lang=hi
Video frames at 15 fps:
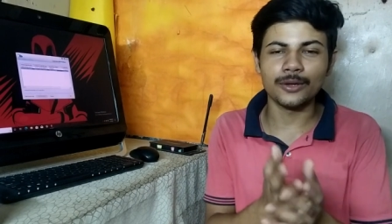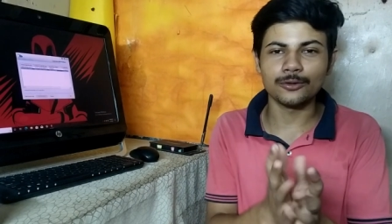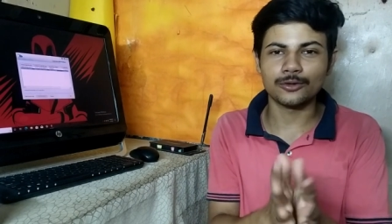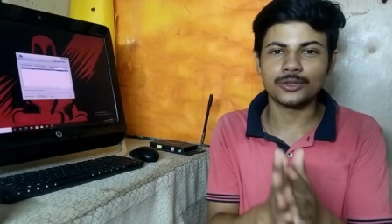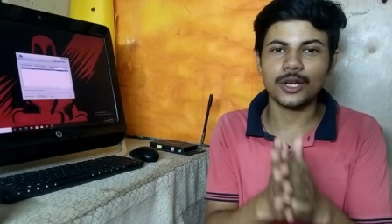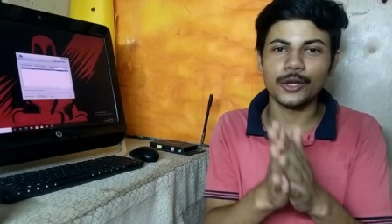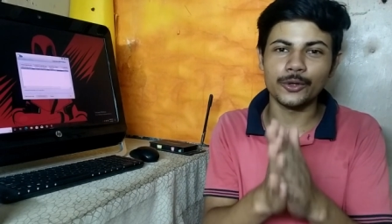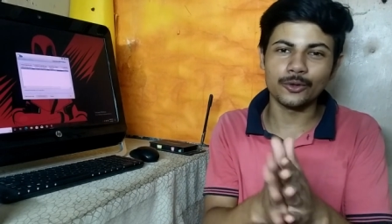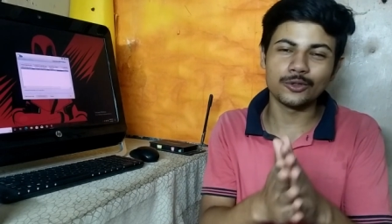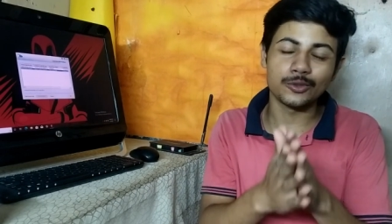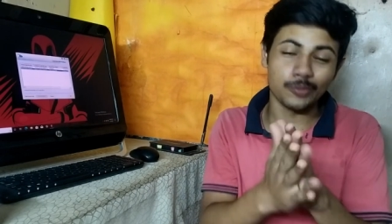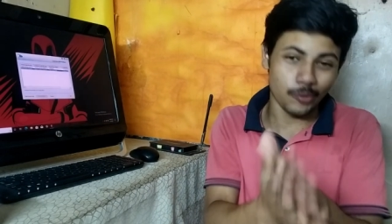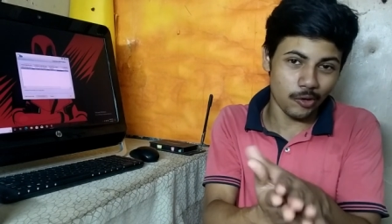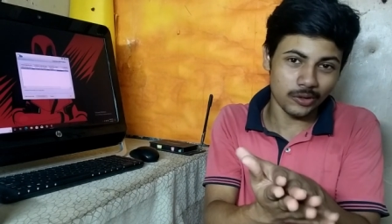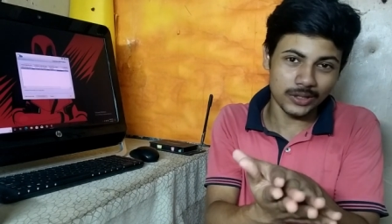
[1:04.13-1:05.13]
उसका यूज़
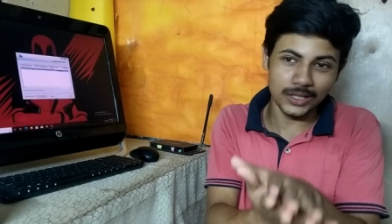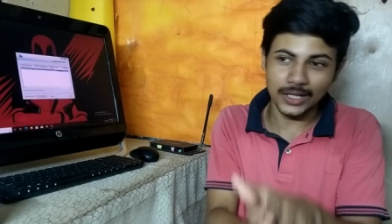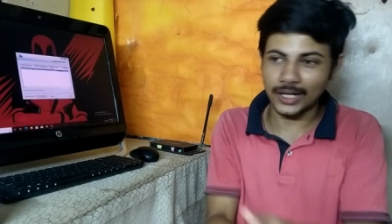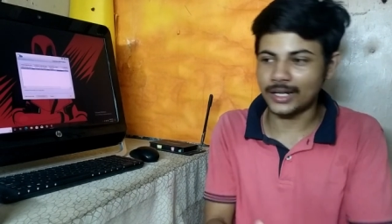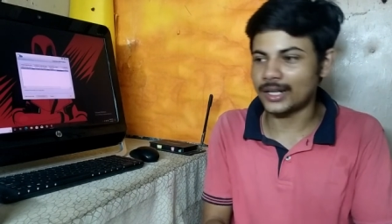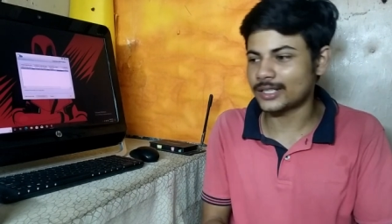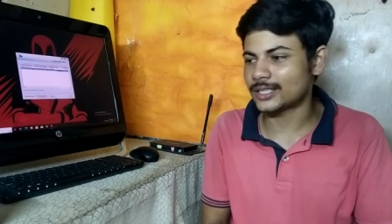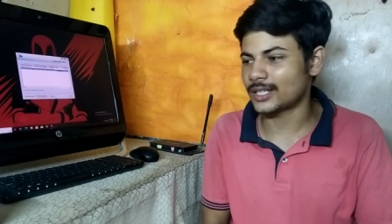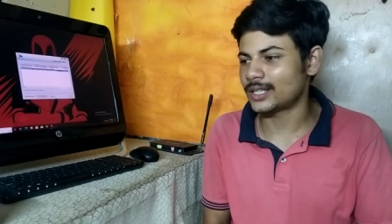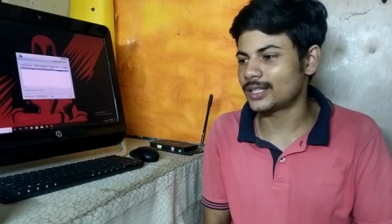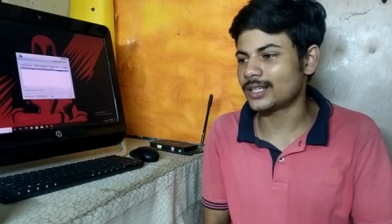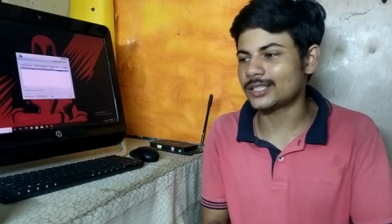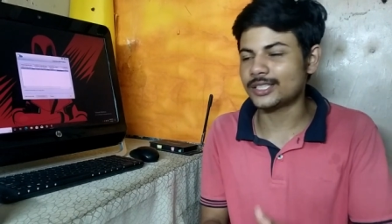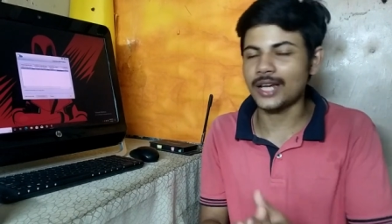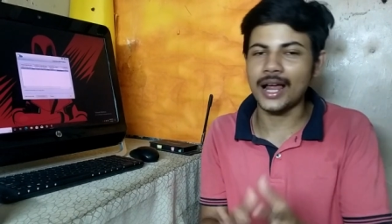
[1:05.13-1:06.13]
बहुत ही करना
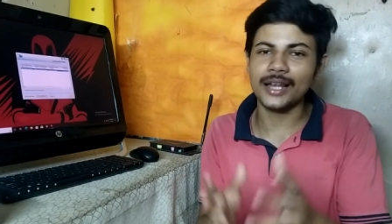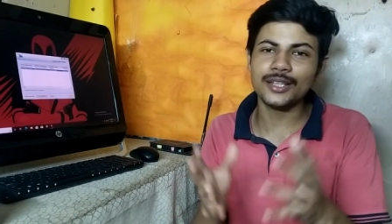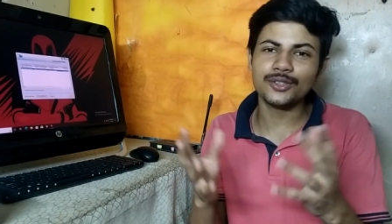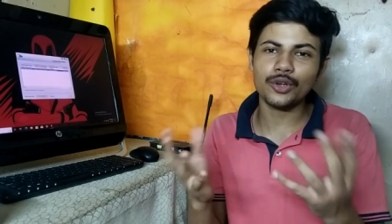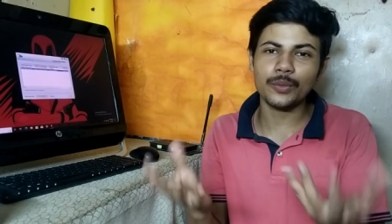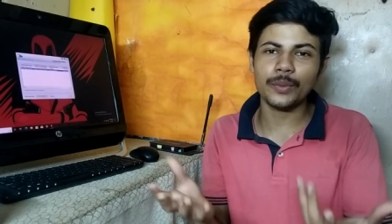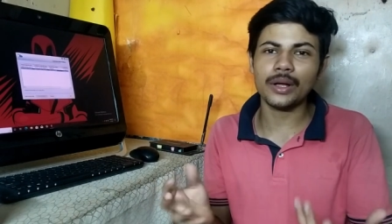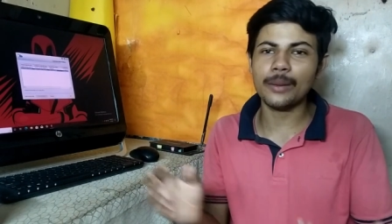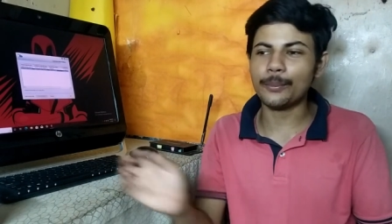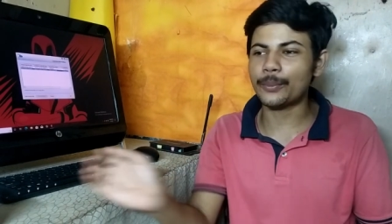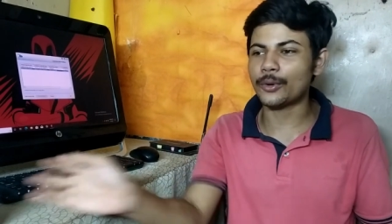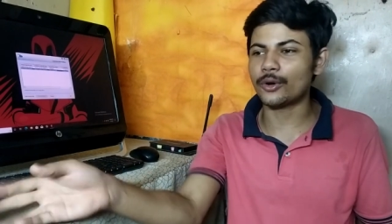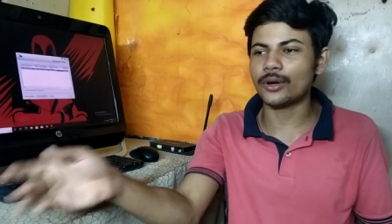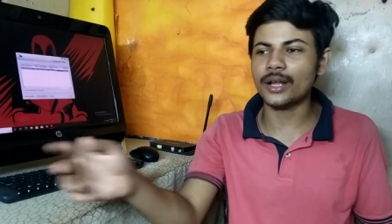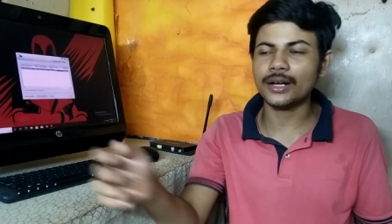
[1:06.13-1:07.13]
चाहिए चालीस रुपए का
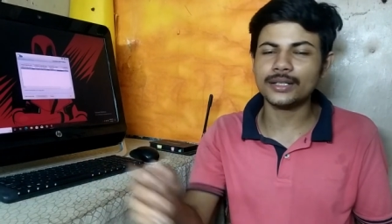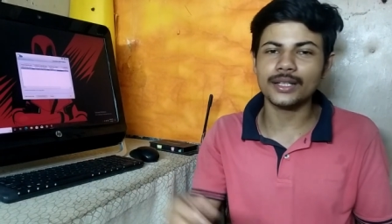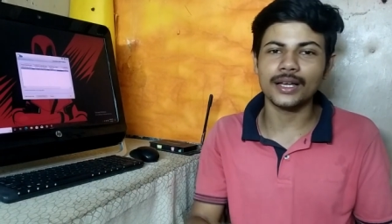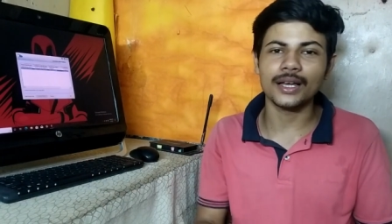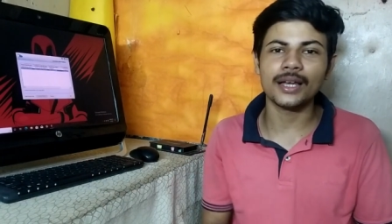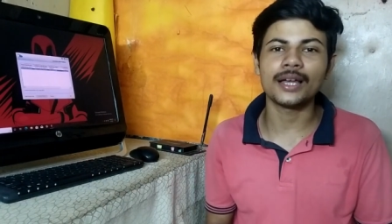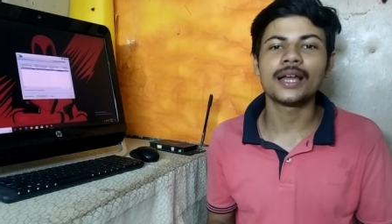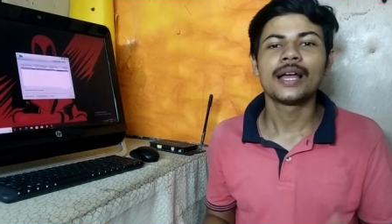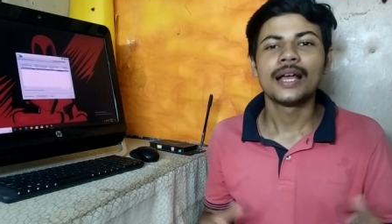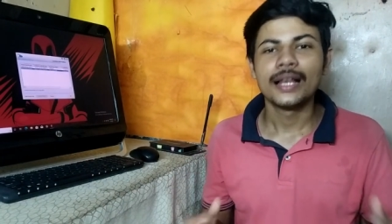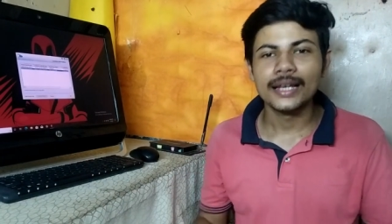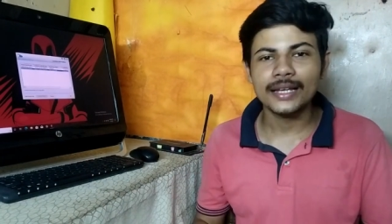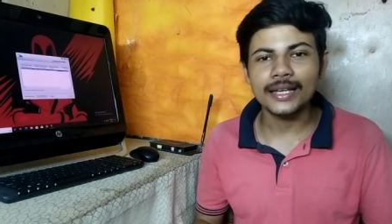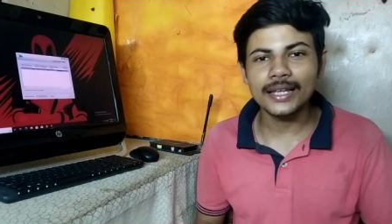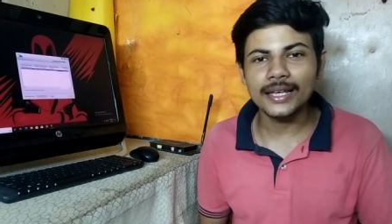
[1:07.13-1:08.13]
प्रोडक्ट है
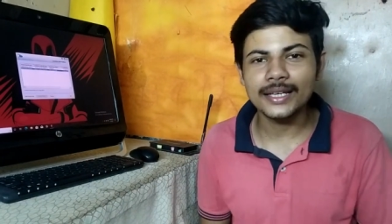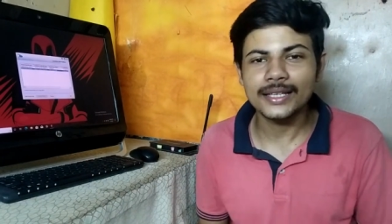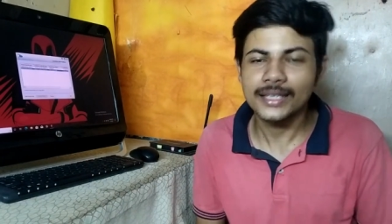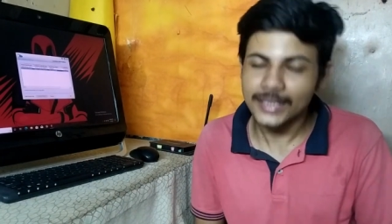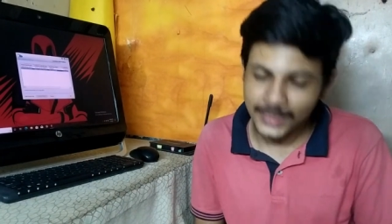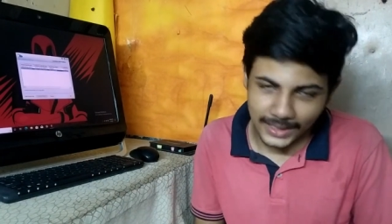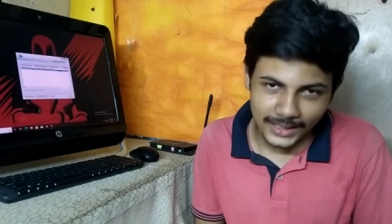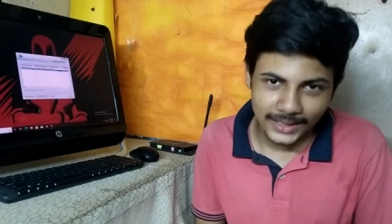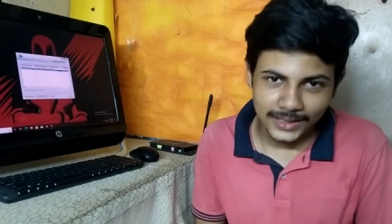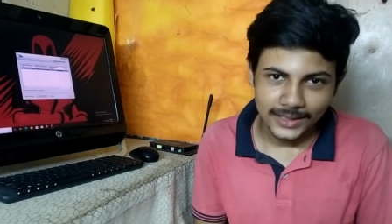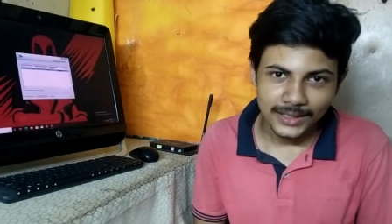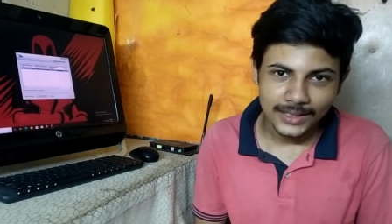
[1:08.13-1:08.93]
लेकिन